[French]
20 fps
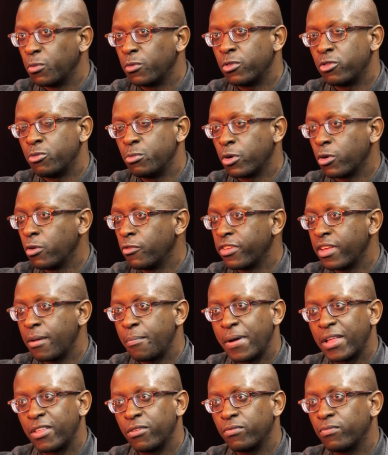ne me
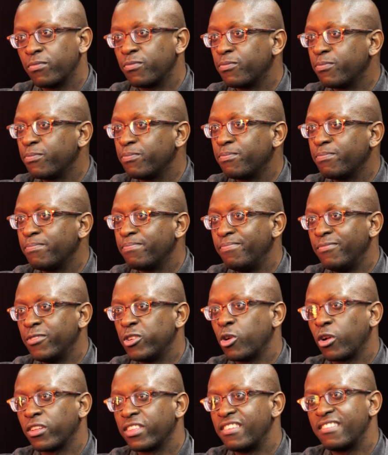confiais pas.
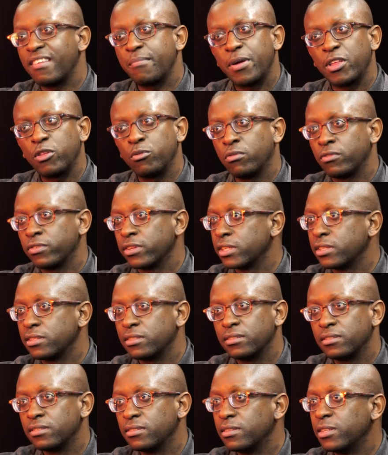Je leur disais pas tout, en
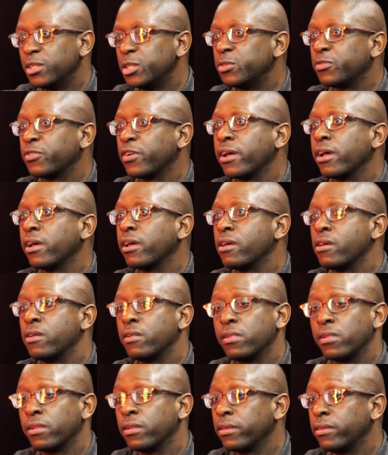fait. Mm.
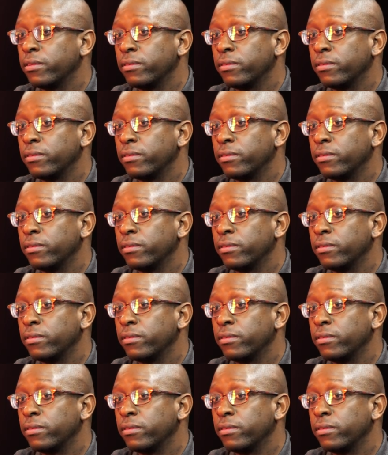Enfin,